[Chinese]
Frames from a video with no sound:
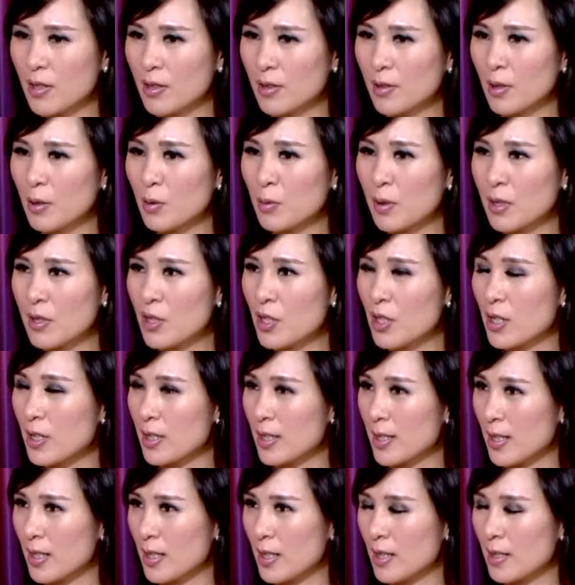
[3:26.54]
个灯光设
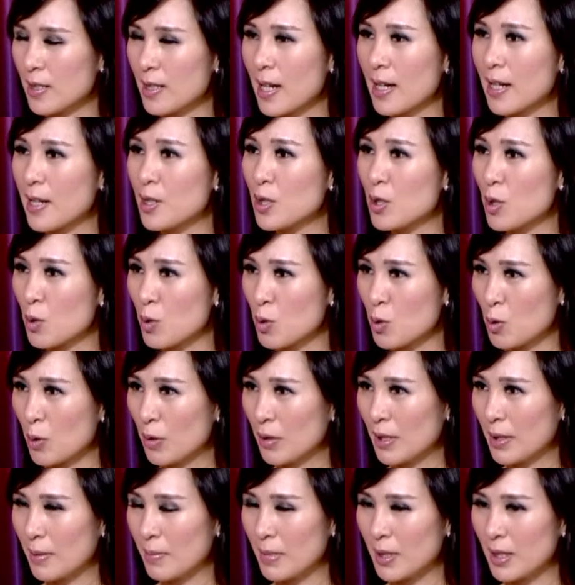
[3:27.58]
计，在研究所
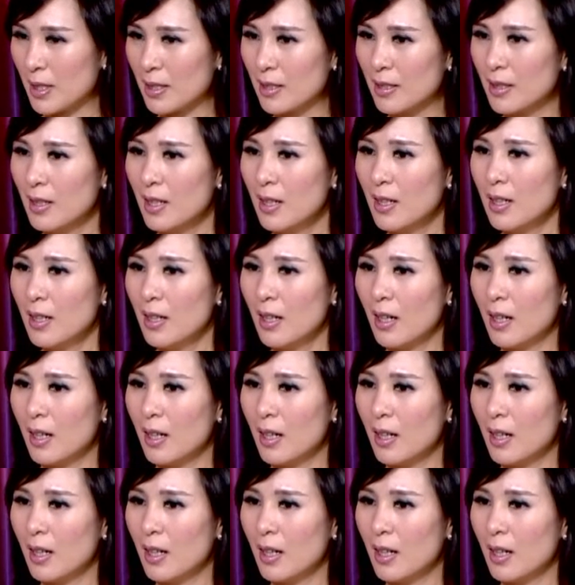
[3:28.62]
里面。嗯哼。